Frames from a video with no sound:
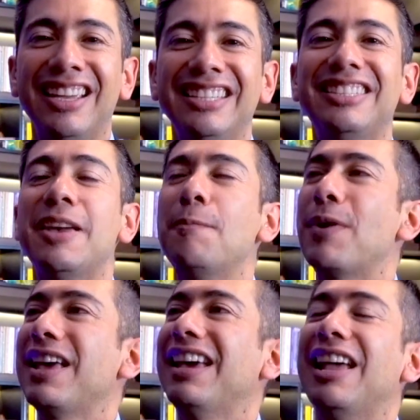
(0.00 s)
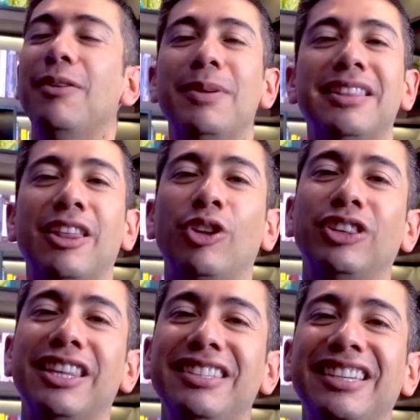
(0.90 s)
siempre el vendedor
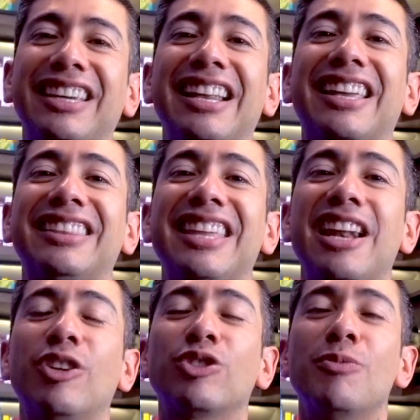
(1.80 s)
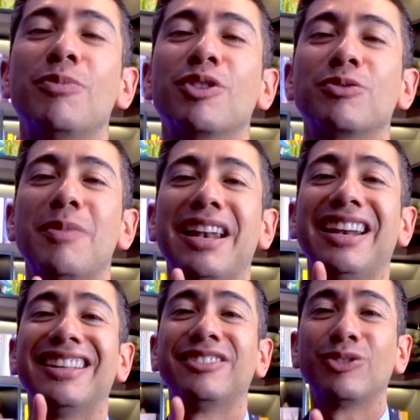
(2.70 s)
te dice que el que tiene los hombros mal
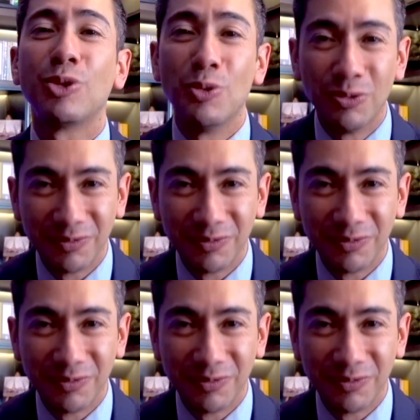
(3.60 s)
eres tú.